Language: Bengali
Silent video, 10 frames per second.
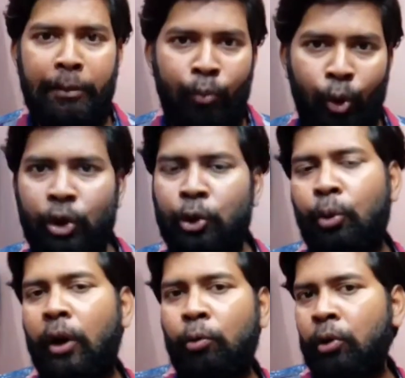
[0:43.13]
এই মদের
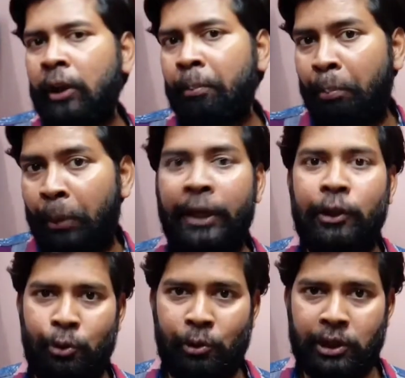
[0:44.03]
দোকানগুলিতে
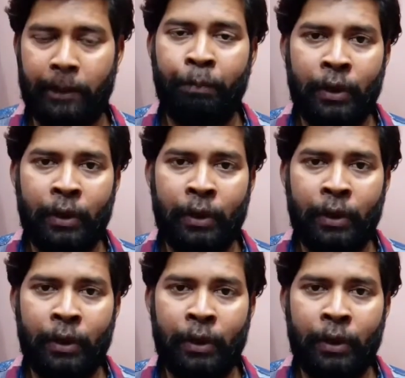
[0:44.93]
ভিড় চলছে